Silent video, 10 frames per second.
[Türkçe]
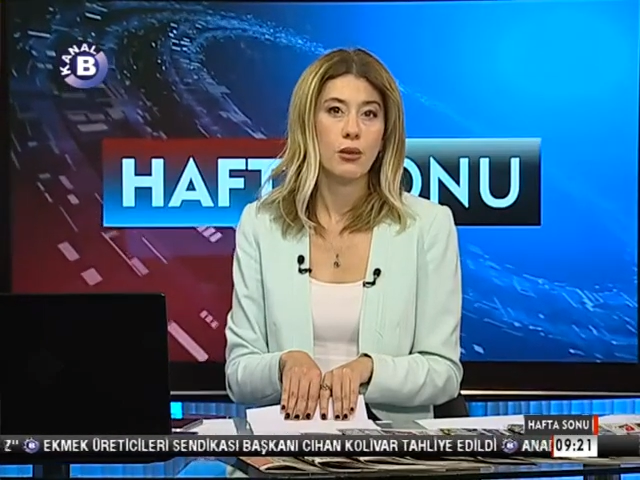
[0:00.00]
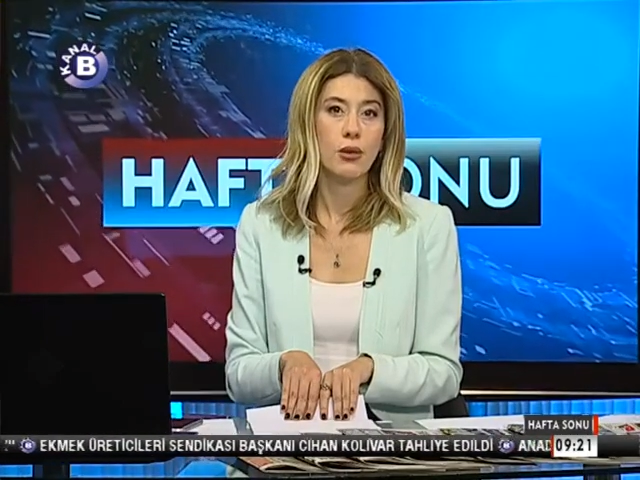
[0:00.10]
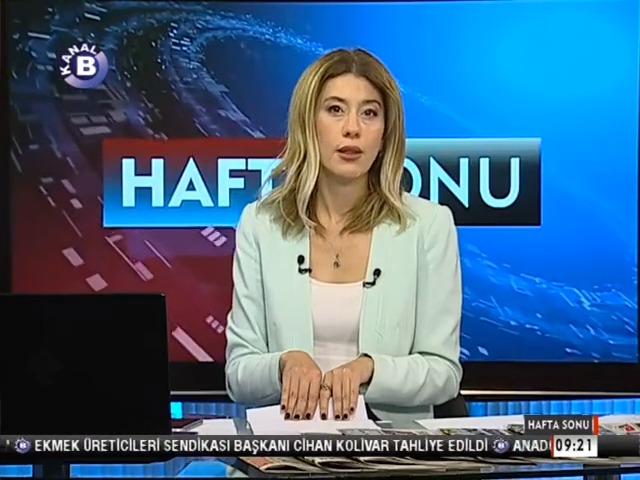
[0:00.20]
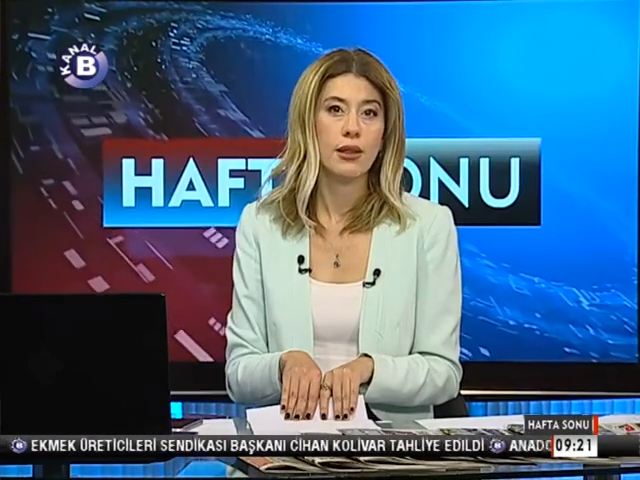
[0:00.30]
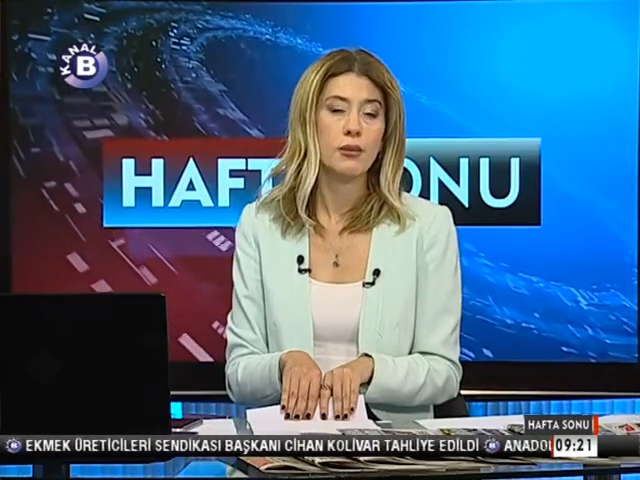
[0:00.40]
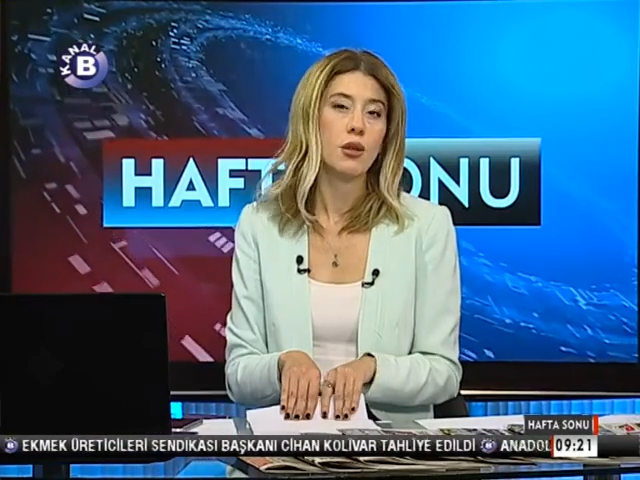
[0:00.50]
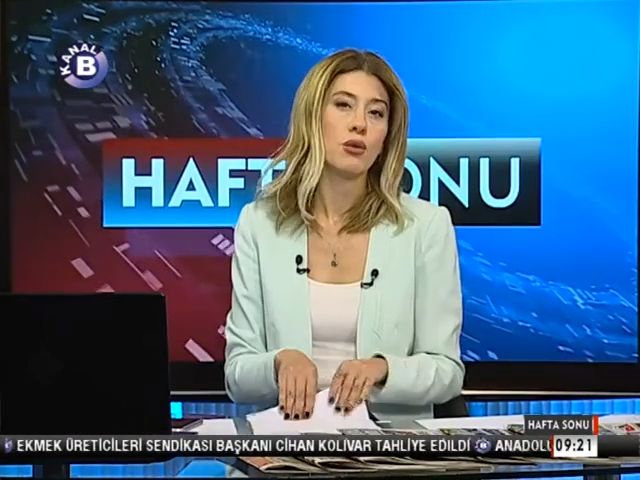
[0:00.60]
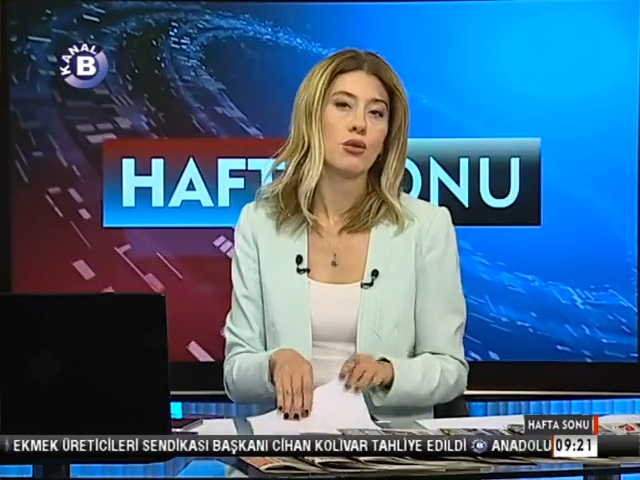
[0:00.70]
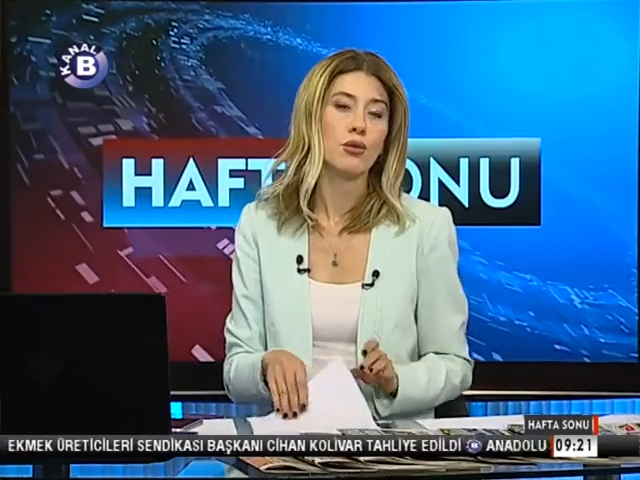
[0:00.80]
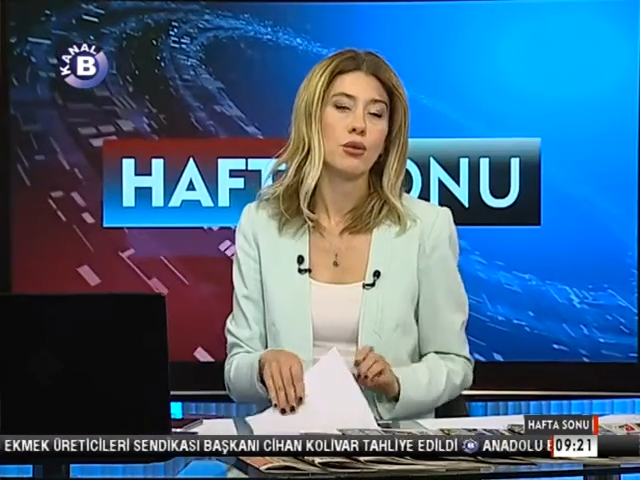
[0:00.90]
kullanımı
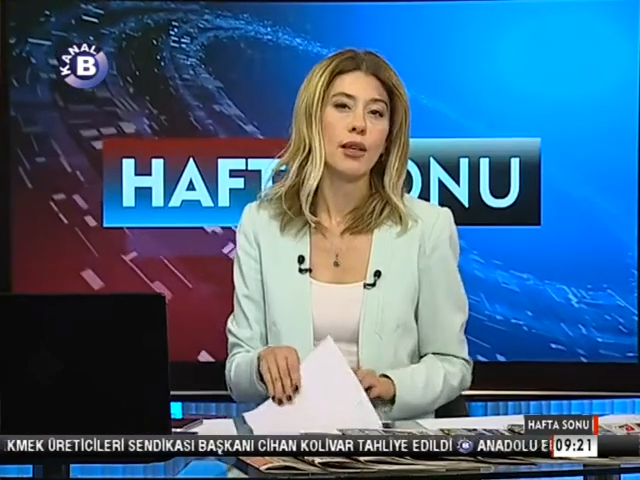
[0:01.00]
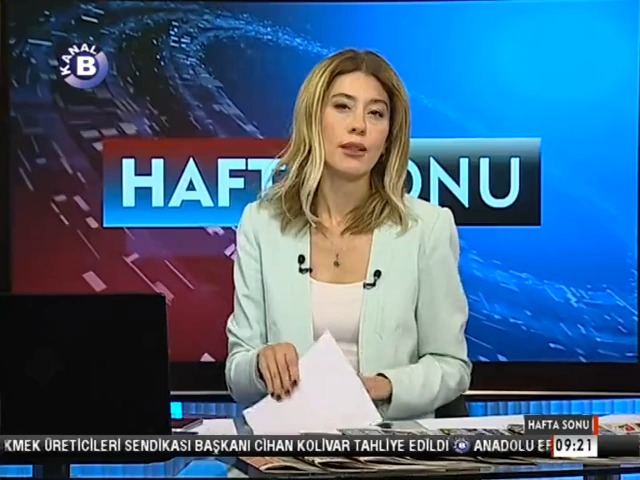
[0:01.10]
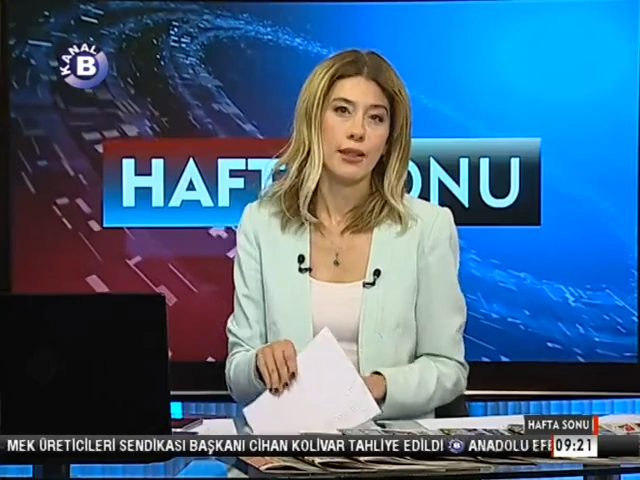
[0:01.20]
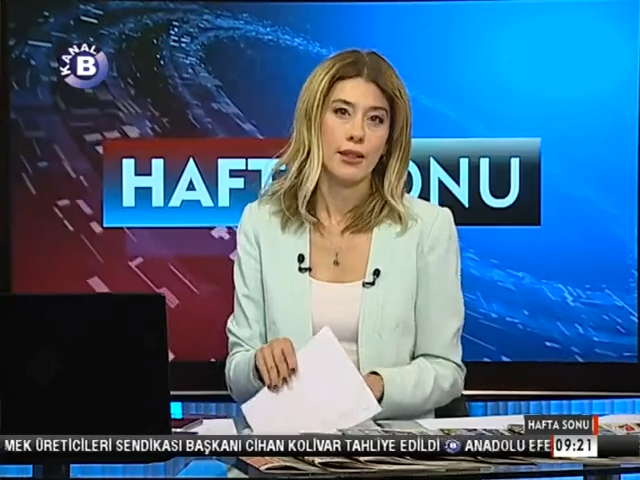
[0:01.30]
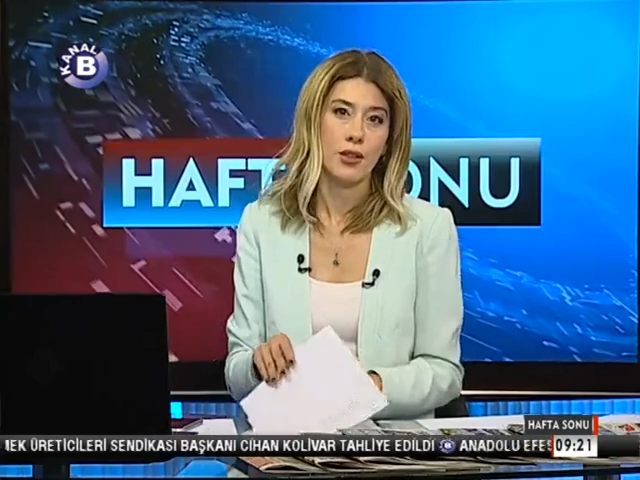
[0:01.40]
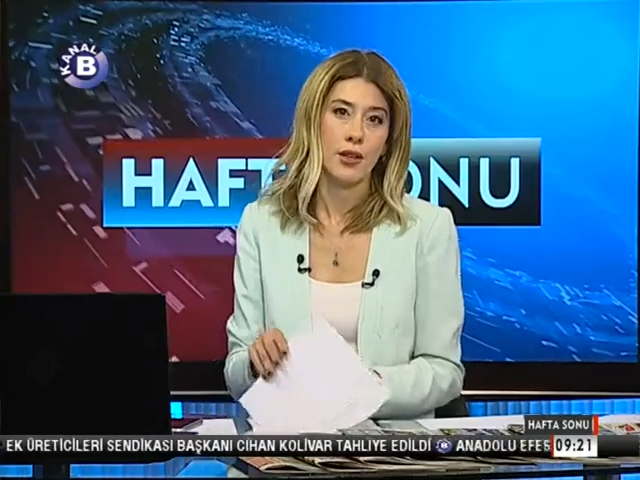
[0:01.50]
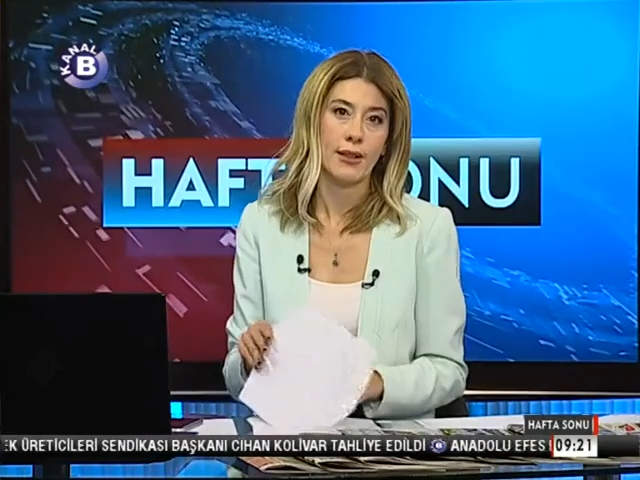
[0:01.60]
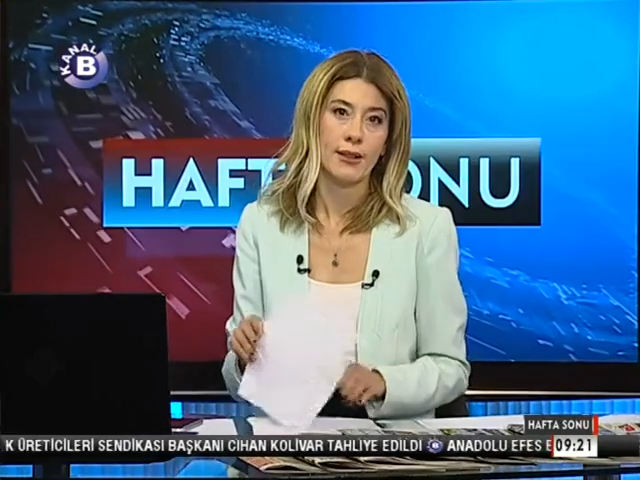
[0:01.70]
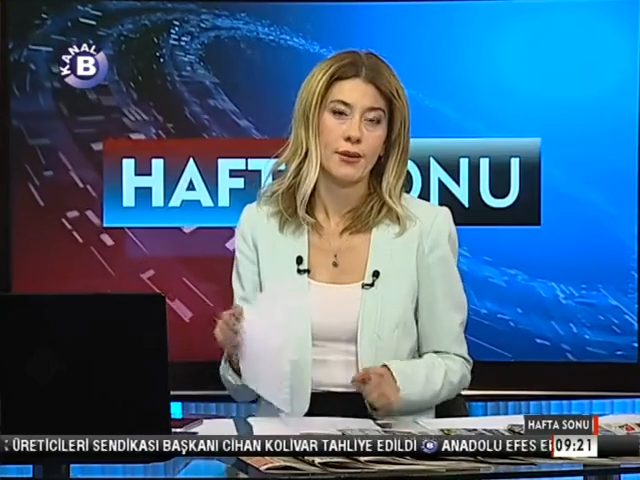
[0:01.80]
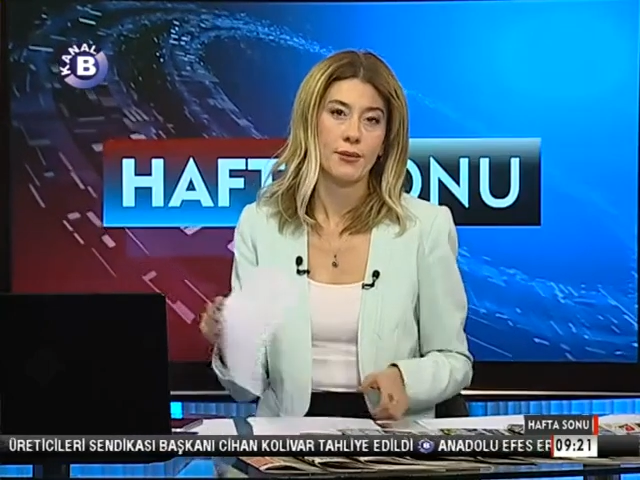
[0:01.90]
konusuna dikkati
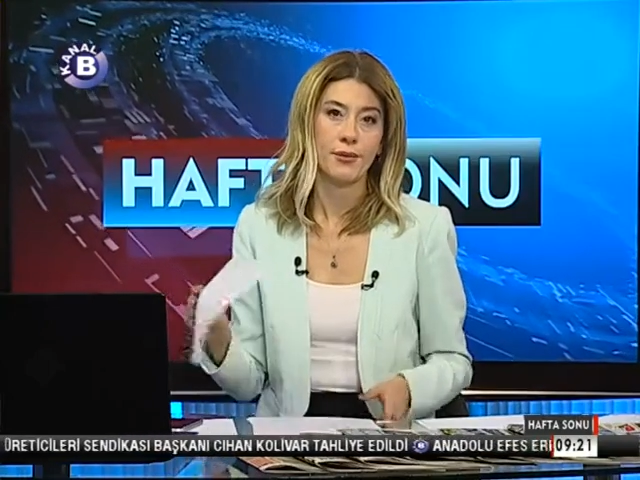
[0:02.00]
çekti.